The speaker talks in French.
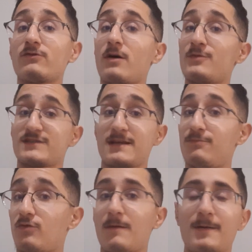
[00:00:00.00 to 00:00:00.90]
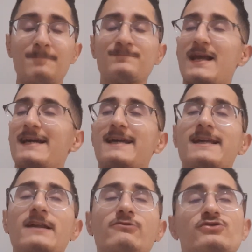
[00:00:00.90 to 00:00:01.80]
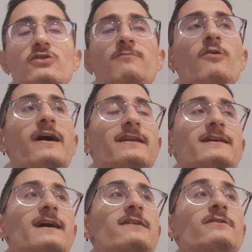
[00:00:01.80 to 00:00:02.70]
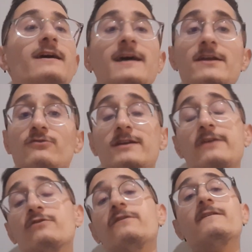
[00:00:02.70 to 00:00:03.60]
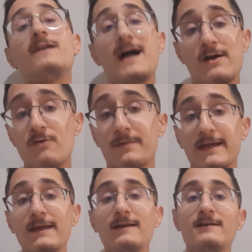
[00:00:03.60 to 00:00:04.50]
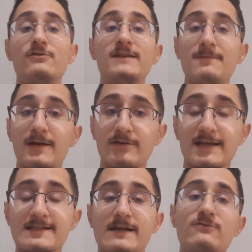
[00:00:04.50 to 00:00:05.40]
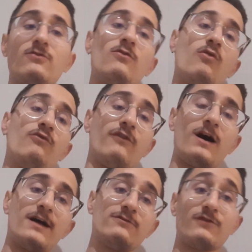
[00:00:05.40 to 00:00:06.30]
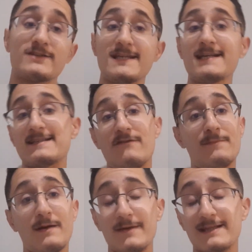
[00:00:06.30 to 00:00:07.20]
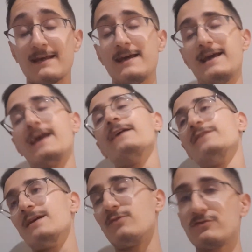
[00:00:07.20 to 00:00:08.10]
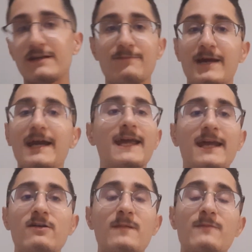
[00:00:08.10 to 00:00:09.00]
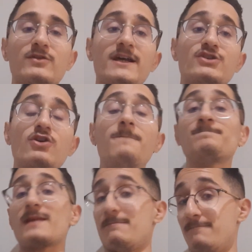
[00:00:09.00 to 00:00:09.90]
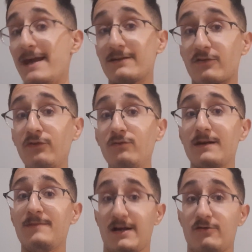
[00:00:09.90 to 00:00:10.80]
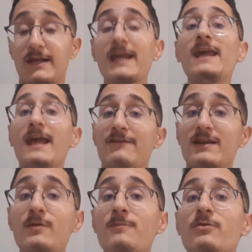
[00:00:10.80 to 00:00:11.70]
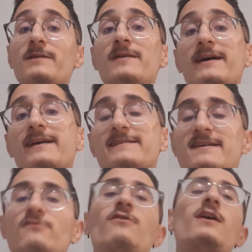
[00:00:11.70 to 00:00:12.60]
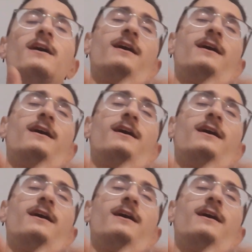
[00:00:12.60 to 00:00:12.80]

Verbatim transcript: Donc commencer, pourquoi pas, à créer quelque chose pour Erling Haaland. Donc la Juve a compris, le départ de Cristiano ouvre un nouveau cycle et ça va permettre évidemment de libérer énormément d'argent. Mais attention, les bien Connery, évidemment, pour libérer Cristiano,